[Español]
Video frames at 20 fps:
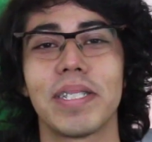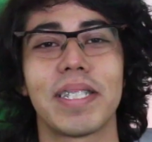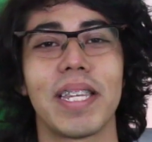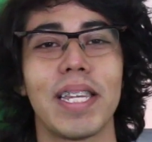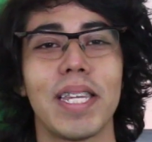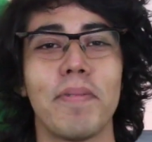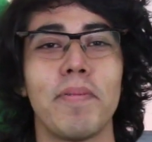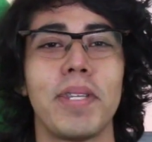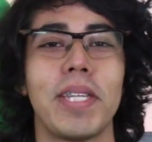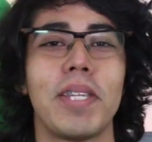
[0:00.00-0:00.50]

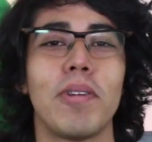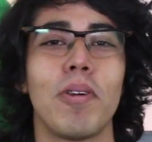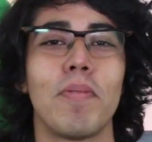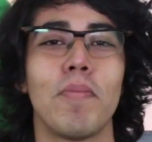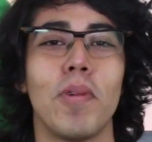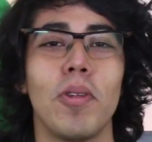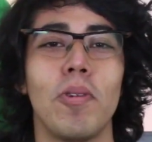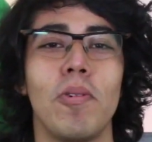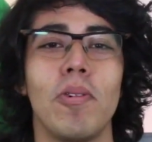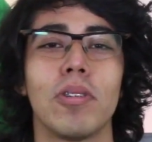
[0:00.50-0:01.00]
está dividido en
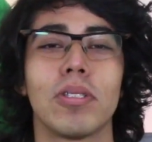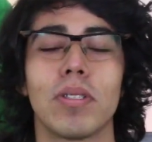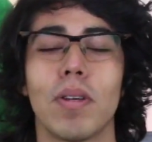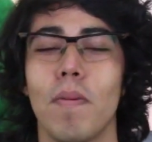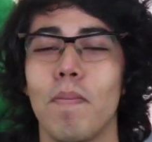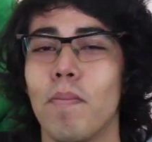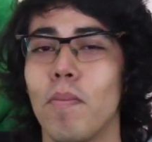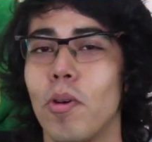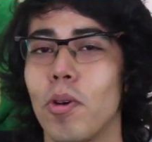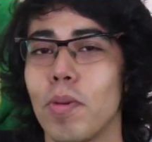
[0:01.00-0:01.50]

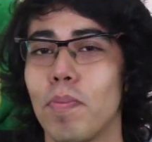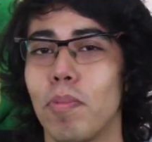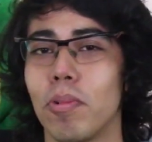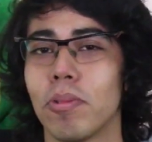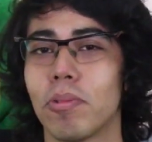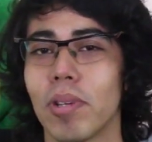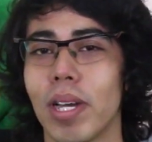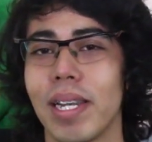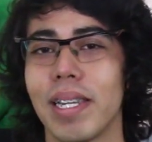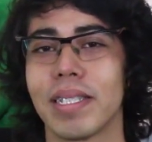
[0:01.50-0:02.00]
módulos muy
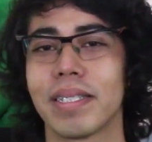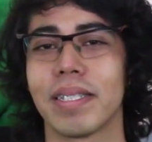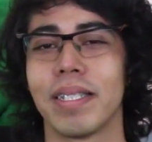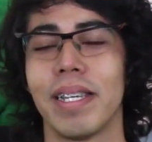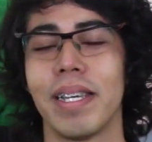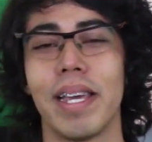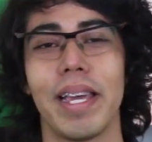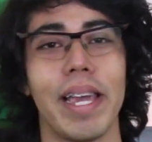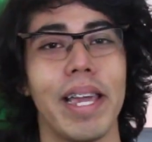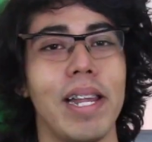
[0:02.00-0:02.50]
puntuales,
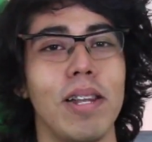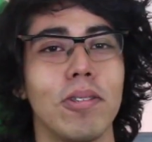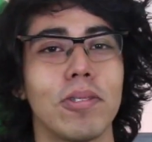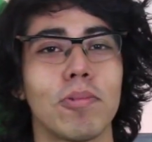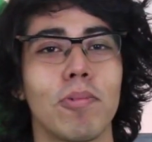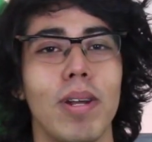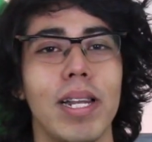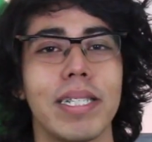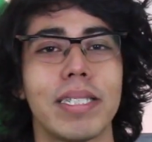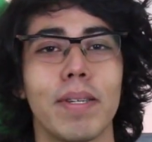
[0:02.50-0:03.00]
en
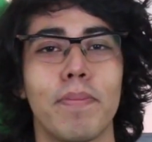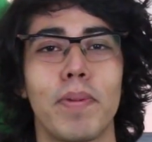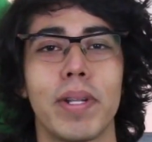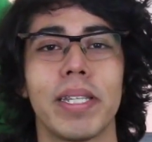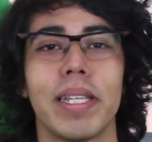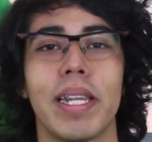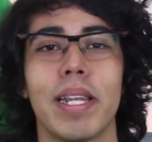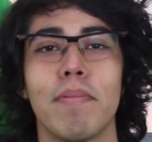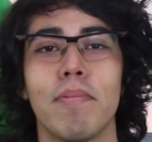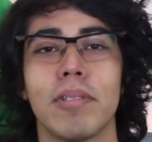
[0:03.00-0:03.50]
los cuales
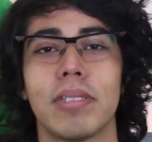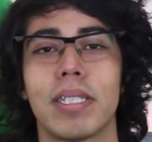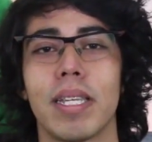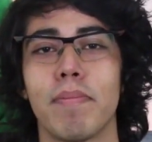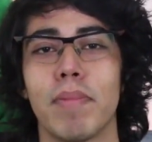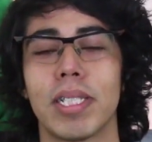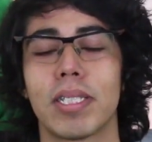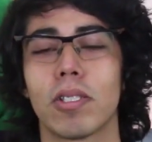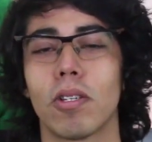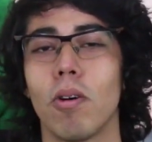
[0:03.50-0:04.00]
aprenderemos
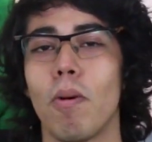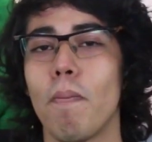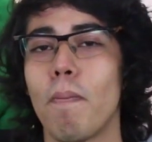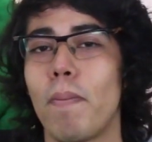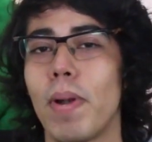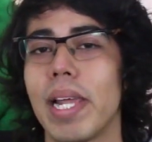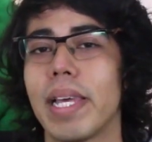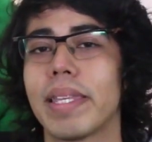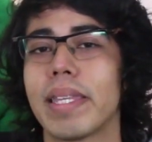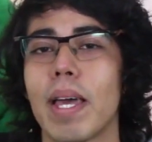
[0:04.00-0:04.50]
temas
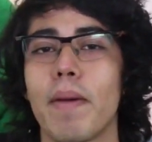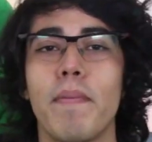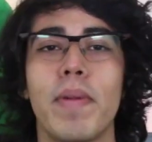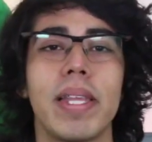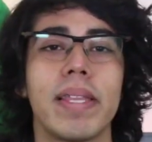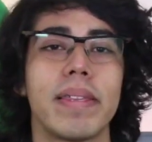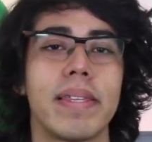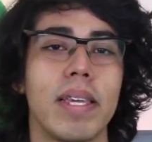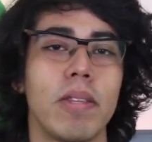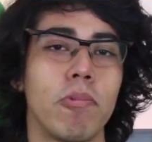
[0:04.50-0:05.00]

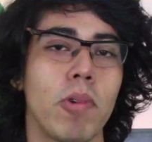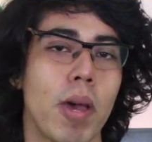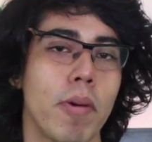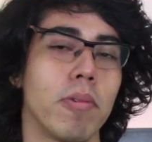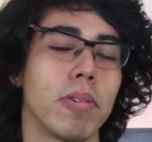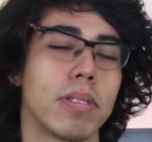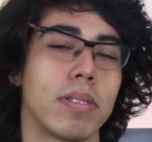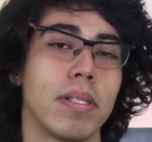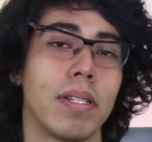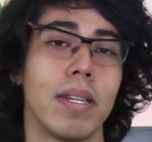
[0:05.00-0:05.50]
completamente
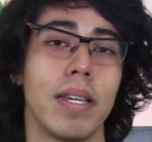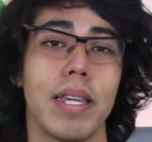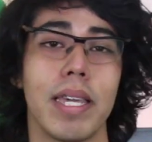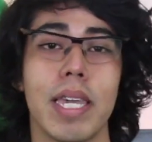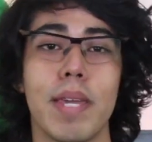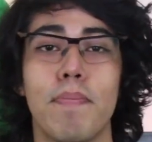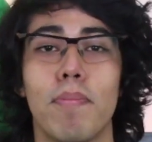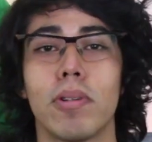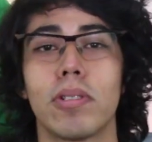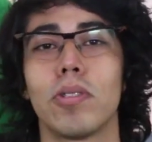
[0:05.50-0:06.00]
nuevos,
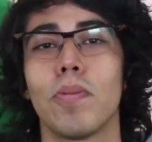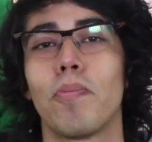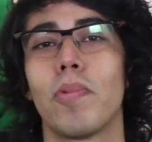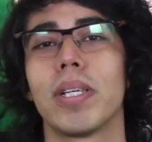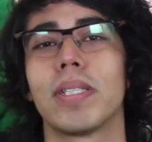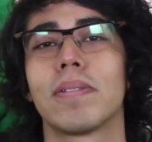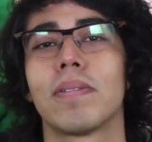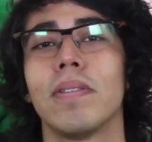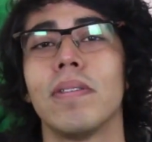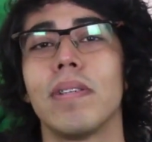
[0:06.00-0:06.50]
y por
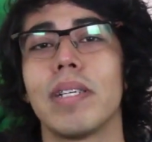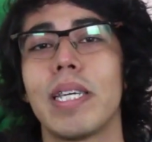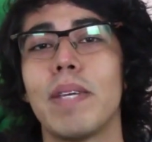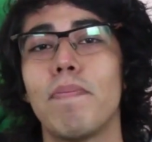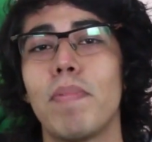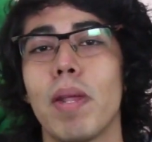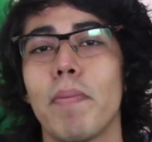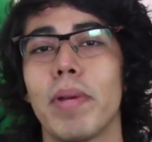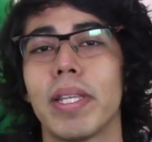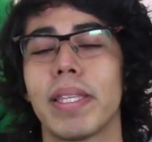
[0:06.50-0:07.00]
supuesto
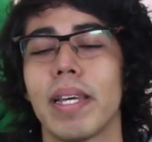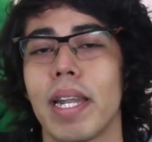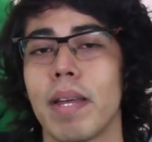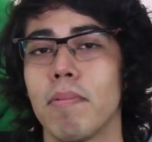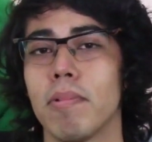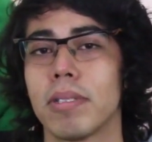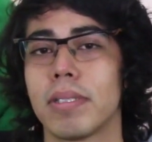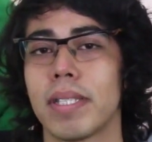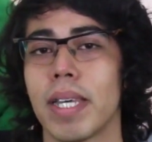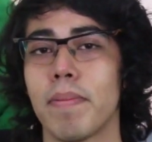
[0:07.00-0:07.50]

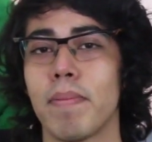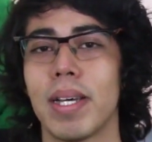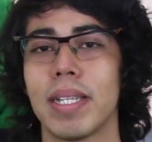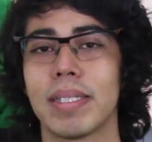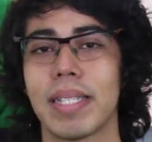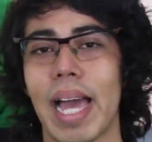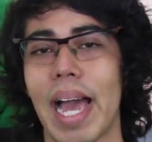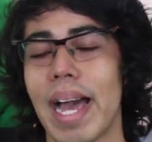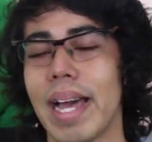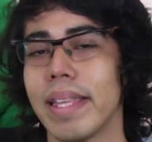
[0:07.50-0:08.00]
implementaremos
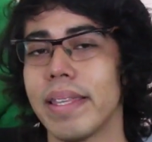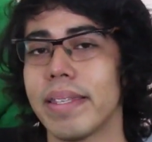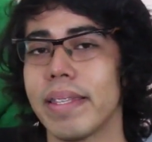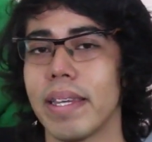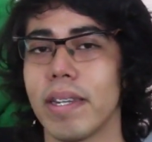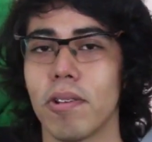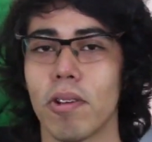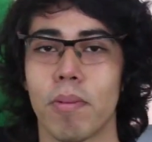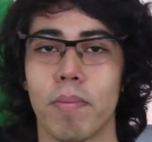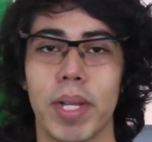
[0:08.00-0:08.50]
temas
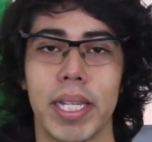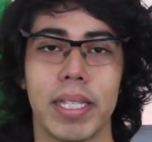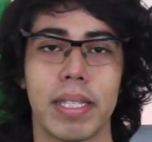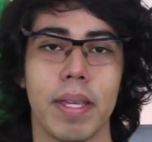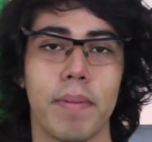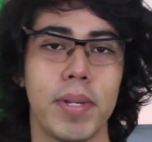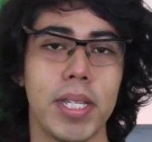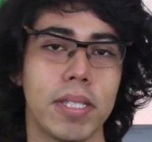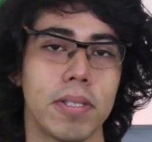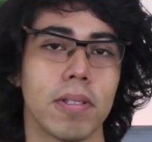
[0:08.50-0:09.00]

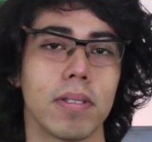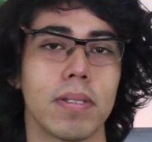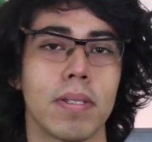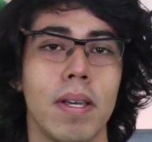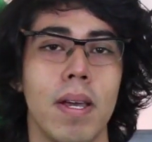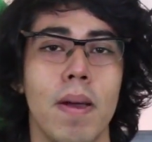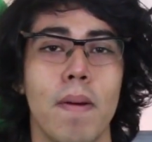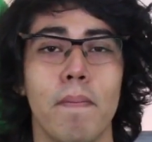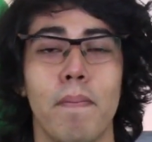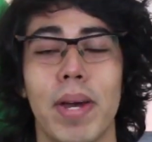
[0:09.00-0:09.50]
anteriormente vistos
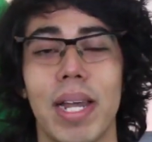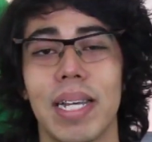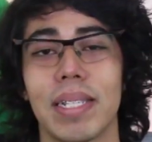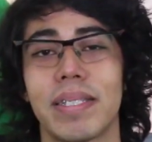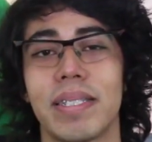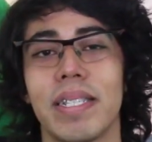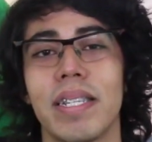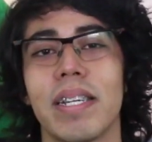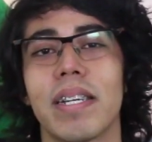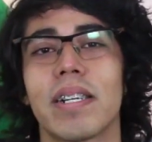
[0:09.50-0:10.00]
para
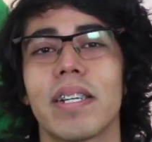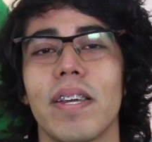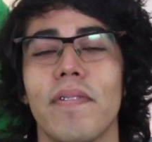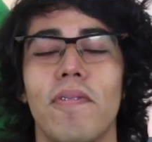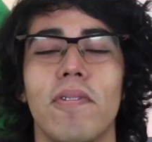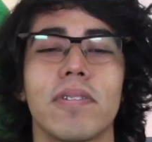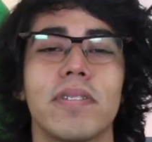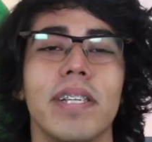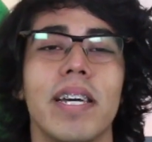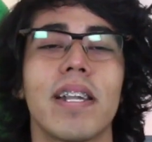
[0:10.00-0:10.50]
así
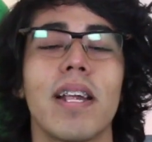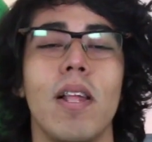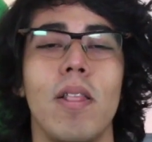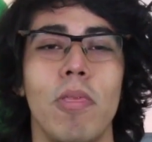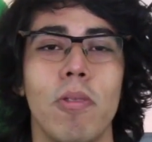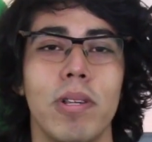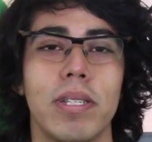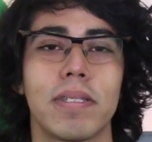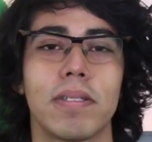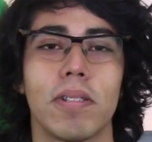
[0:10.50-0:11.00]
reforzar
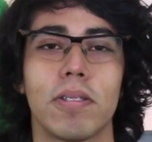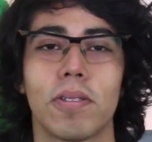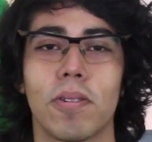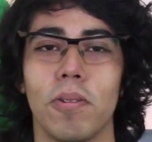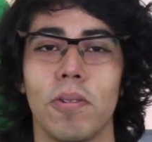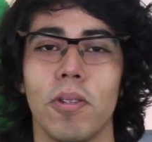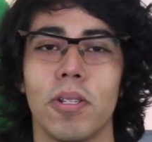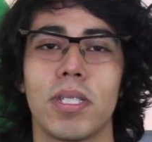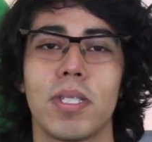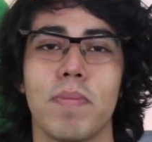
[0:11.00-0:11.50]
nuestros
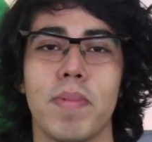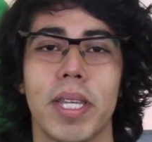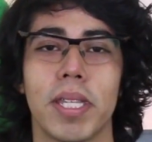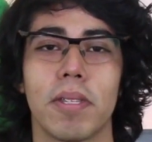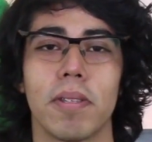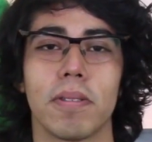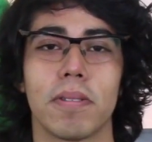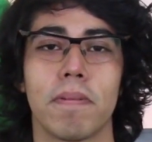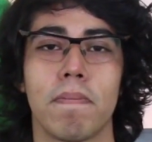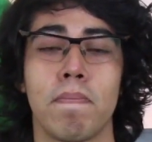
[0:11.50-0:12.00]

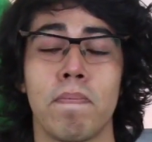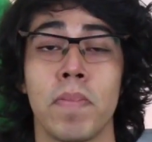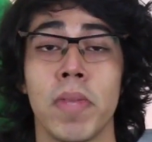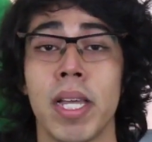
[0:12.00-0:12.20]
conocimientos.